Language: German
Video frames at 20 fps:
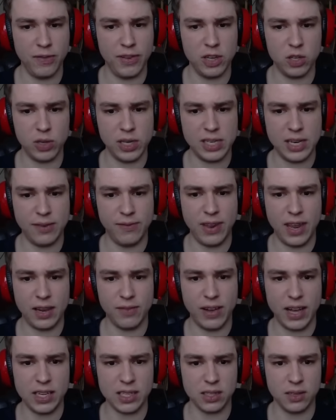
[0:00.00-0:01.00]
eventuell den Weg
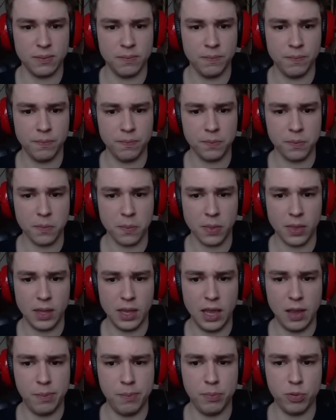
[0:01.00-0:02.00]
weisen?
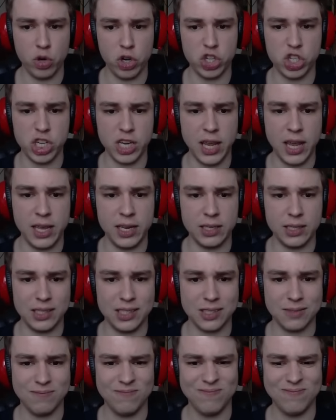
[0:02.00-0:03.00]
appreciate it.